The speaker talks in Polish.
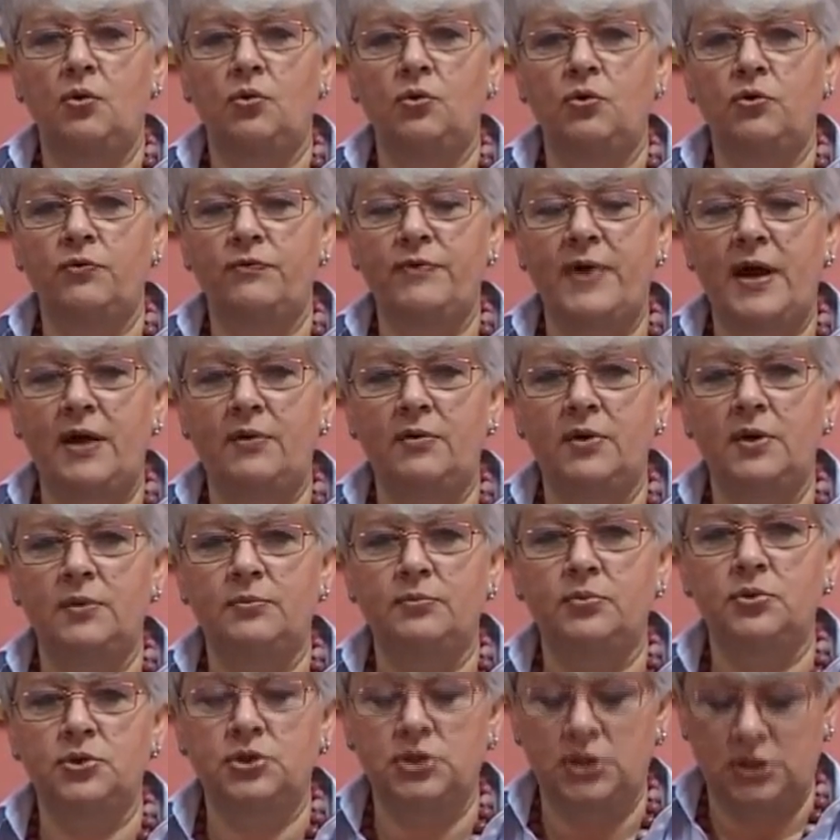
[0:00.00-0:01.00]

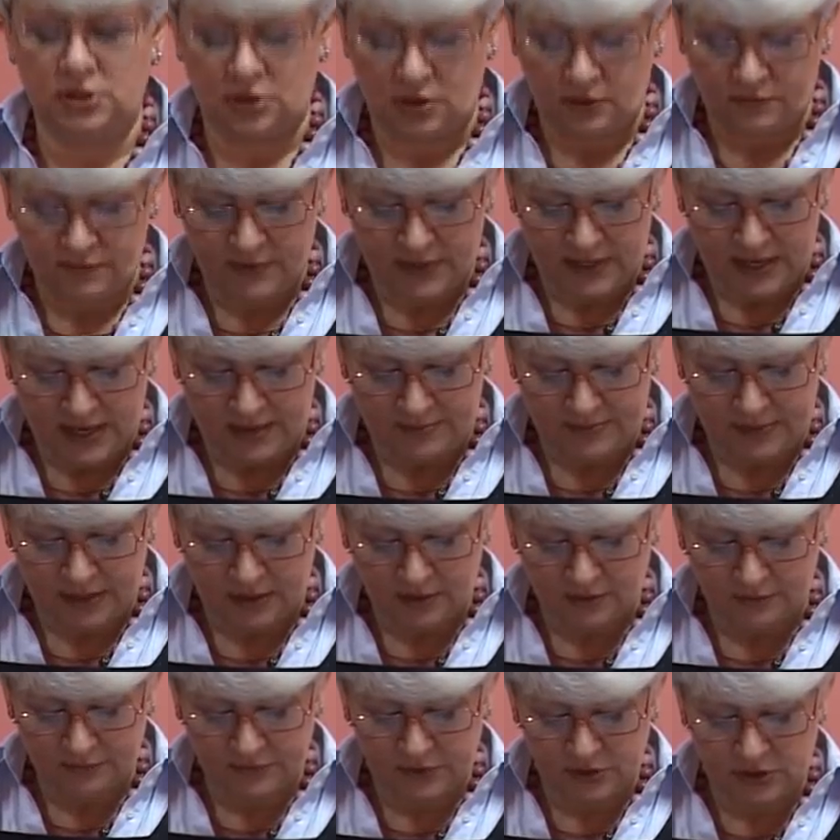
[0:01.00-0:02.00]
uchwały budżetowej, a
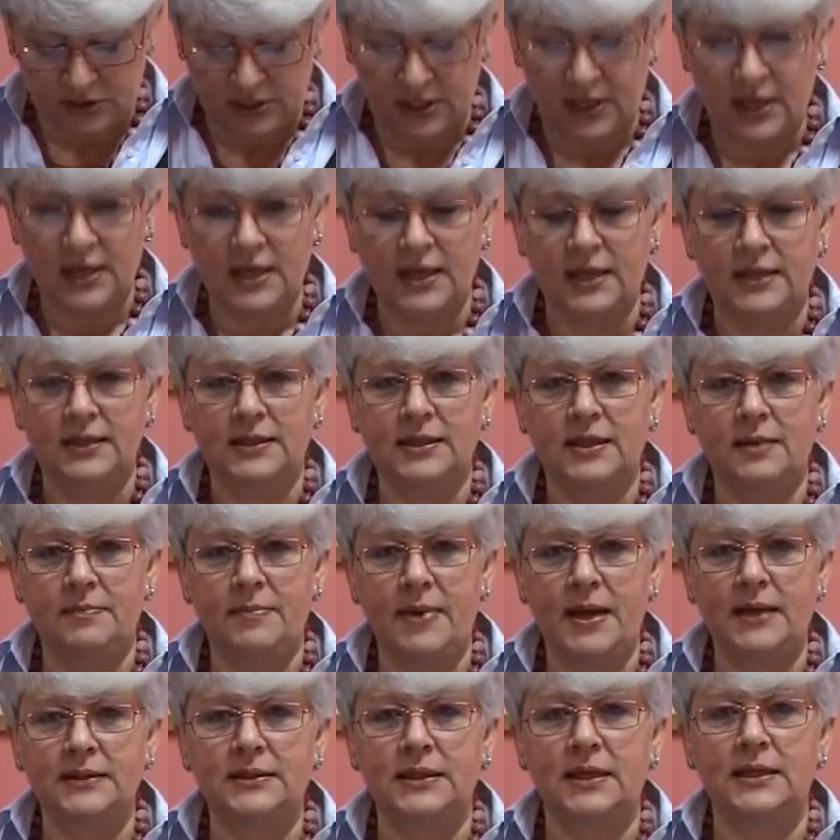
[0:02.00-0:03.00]
mianowicie
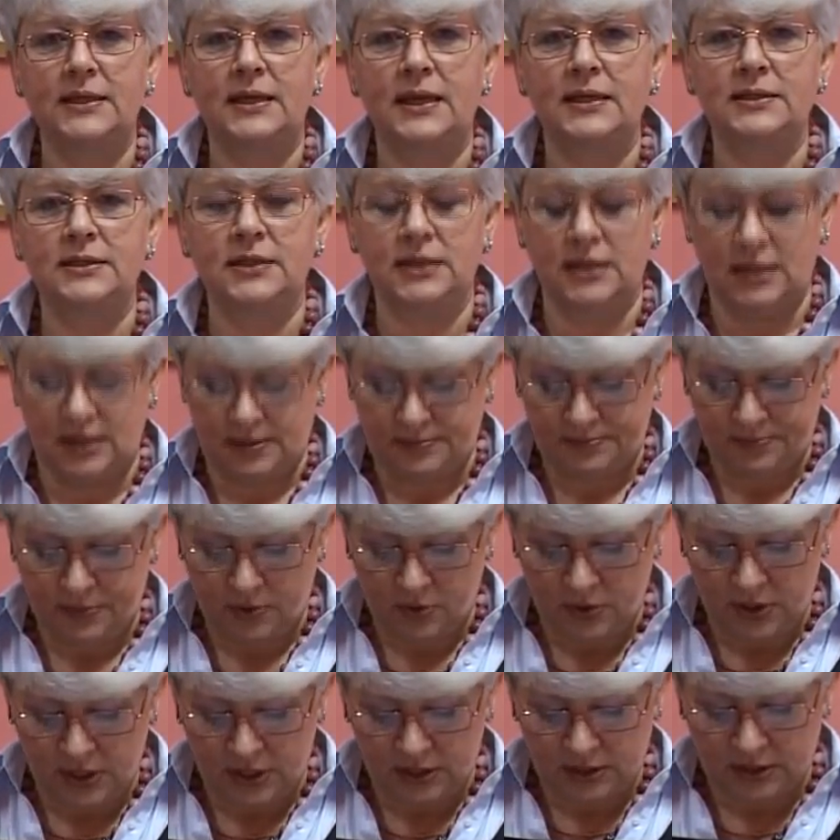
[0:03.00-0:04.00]
debata nad e,
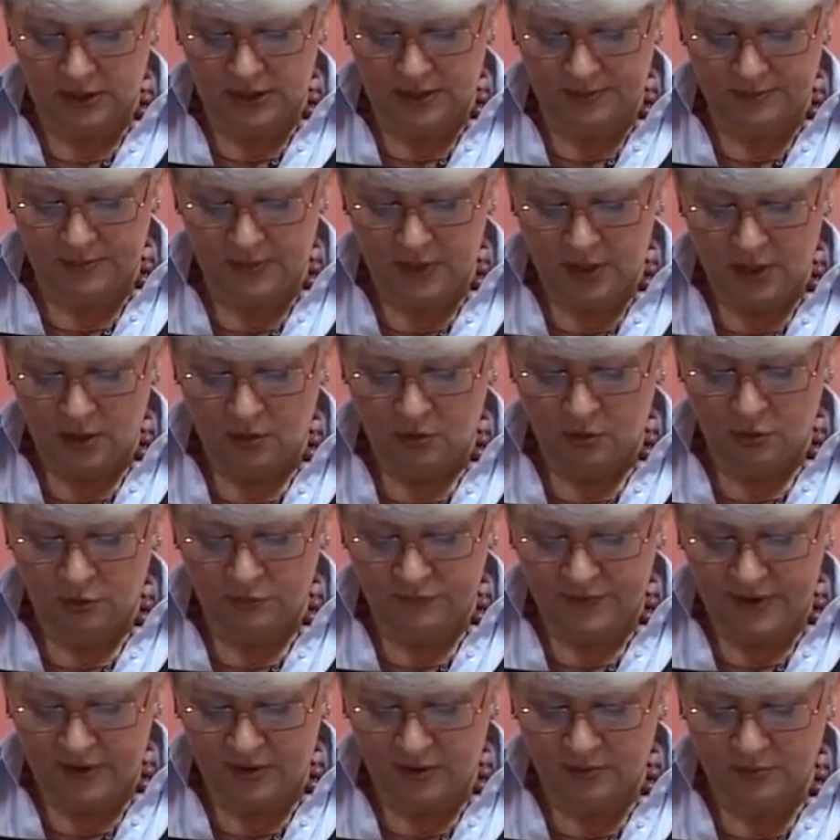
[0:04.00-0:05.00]
projektem
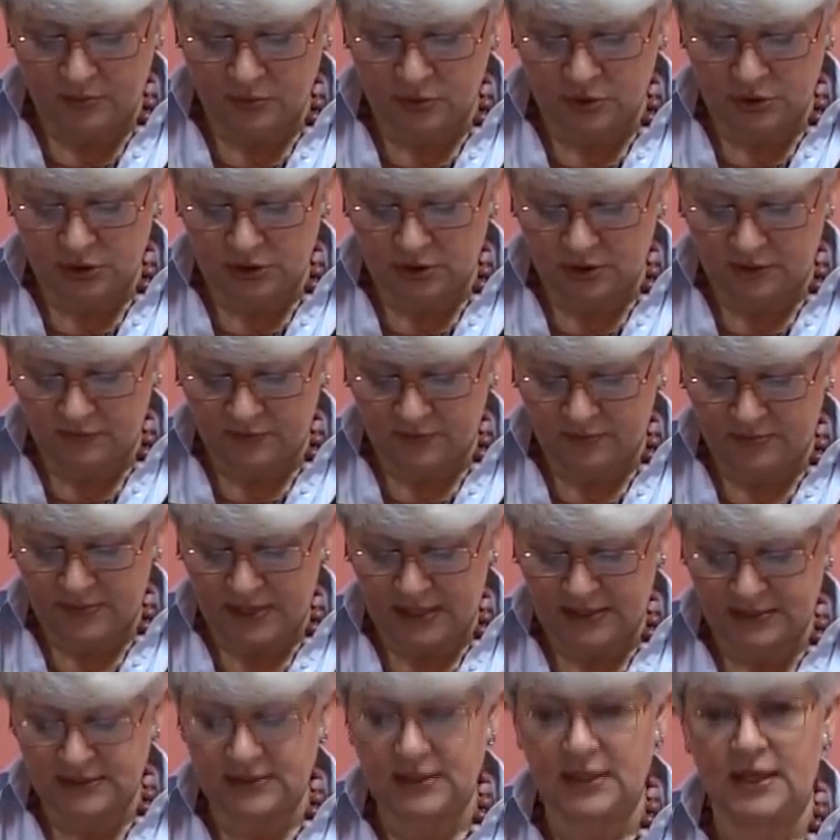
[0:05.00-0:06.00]
uchwały budżetowej
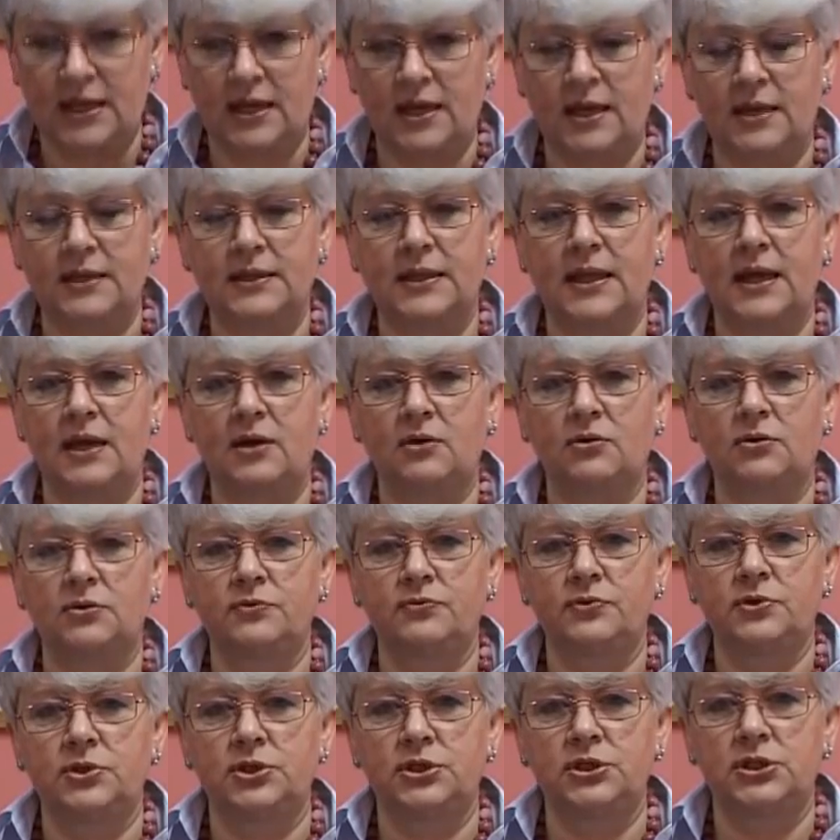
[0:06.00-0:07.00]
miasta na
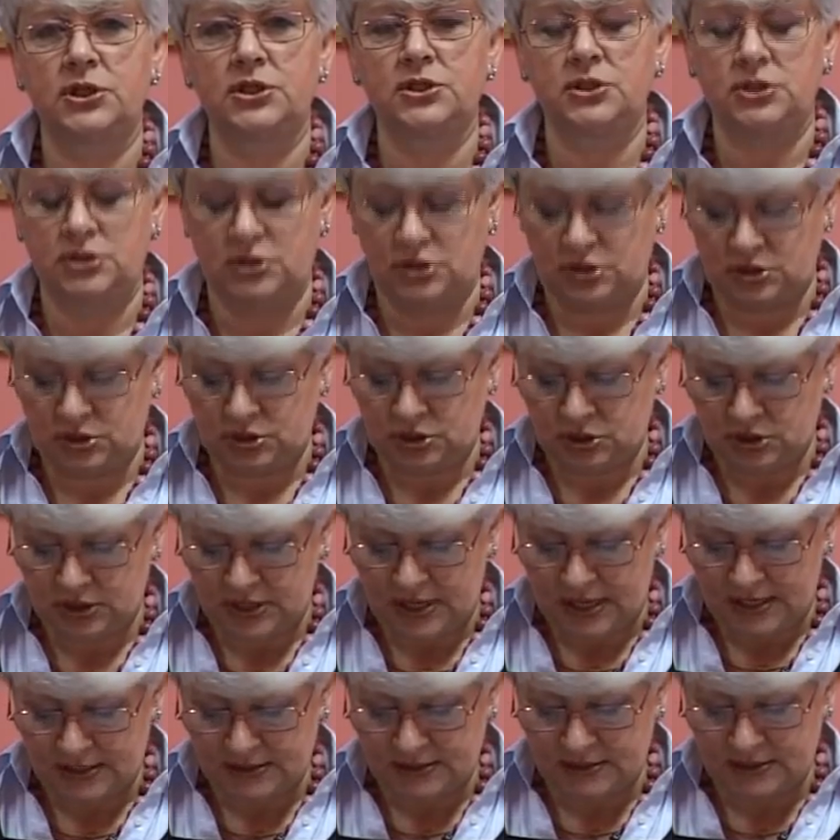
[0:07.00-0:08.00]
rok
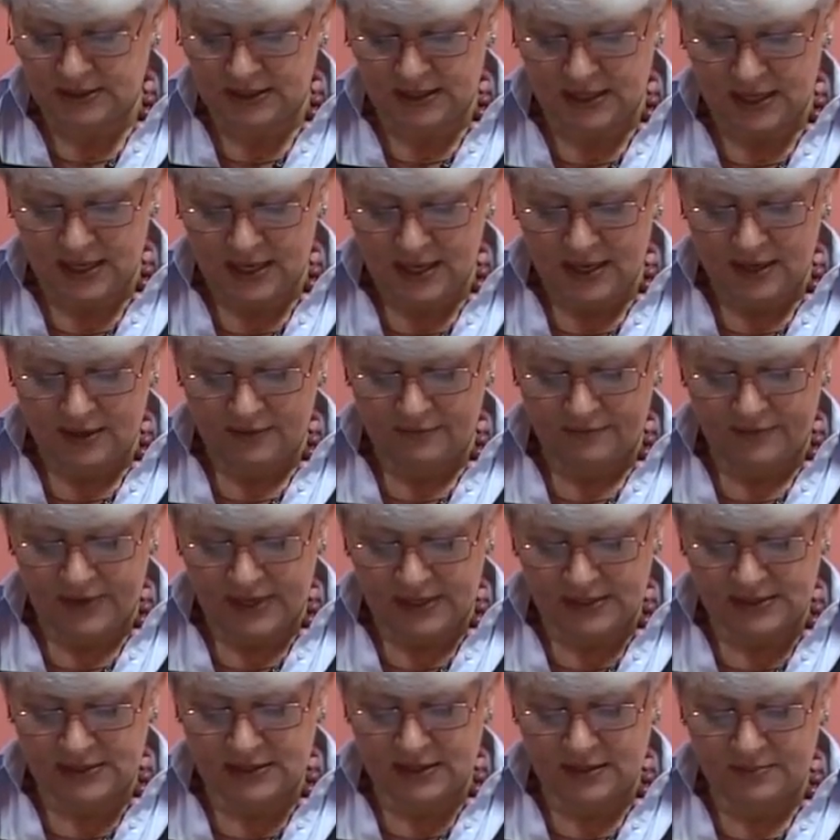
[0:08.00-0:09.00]
2013
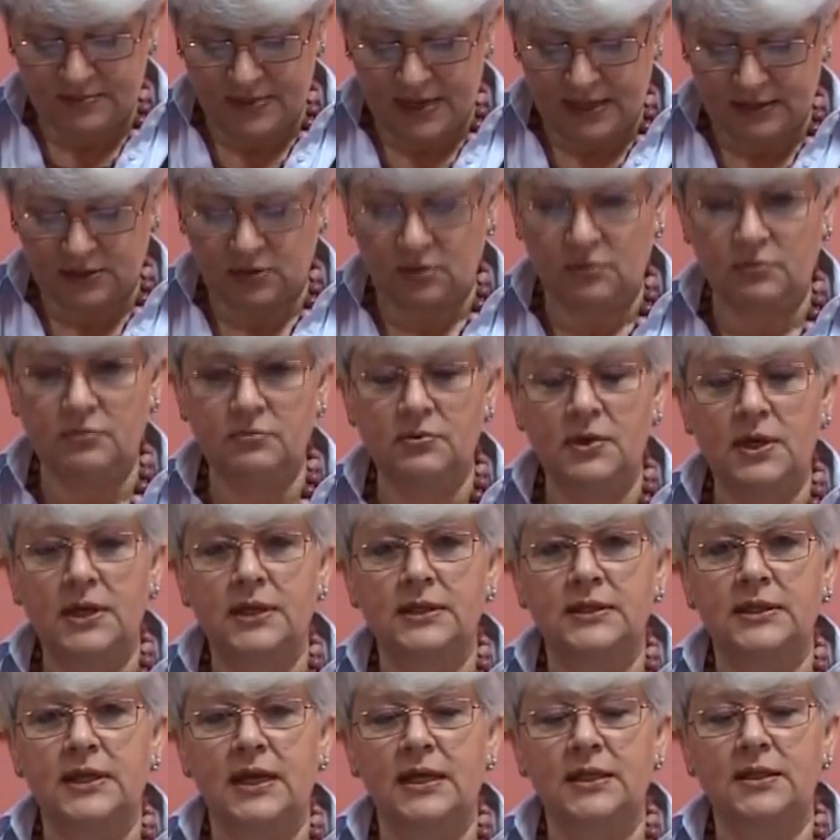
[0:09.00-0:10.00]
wraz z debatą
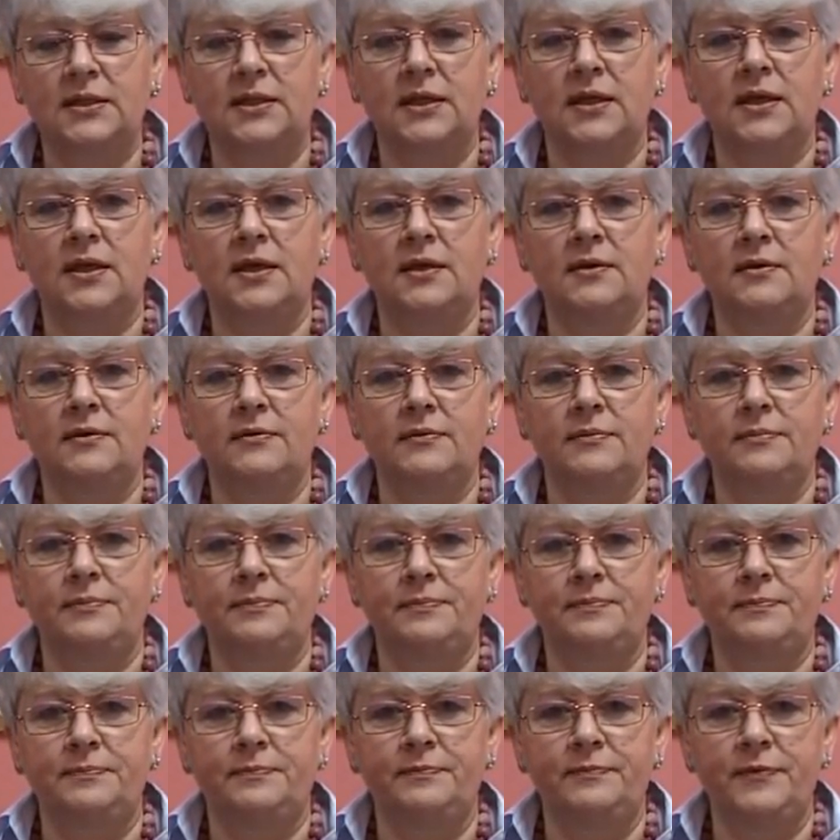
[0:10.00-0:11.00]
nad e,
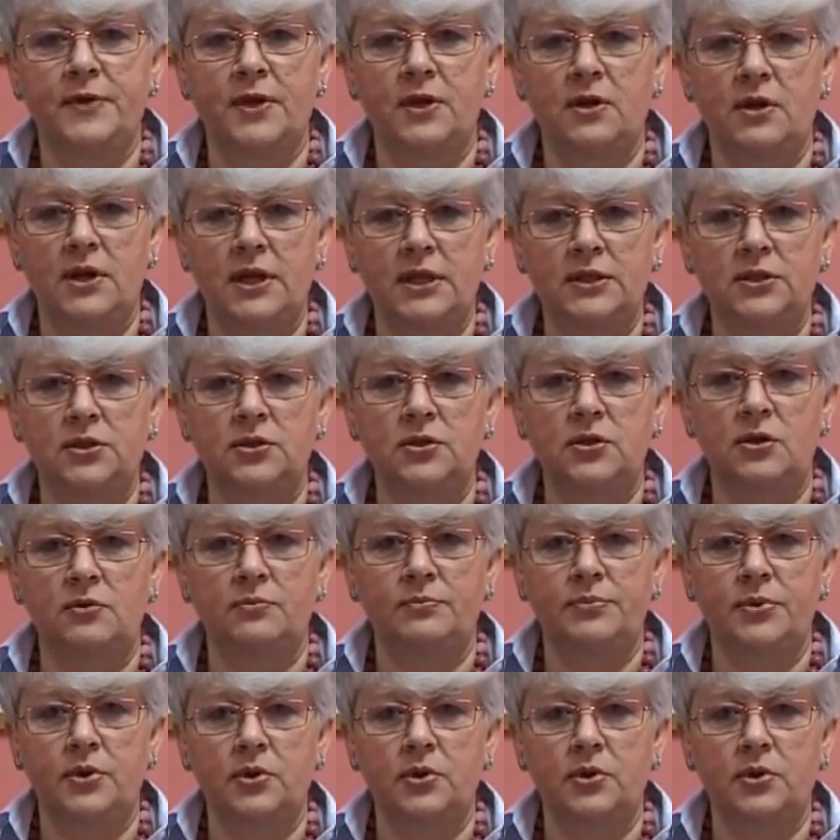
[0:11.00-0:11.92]
wieloletnią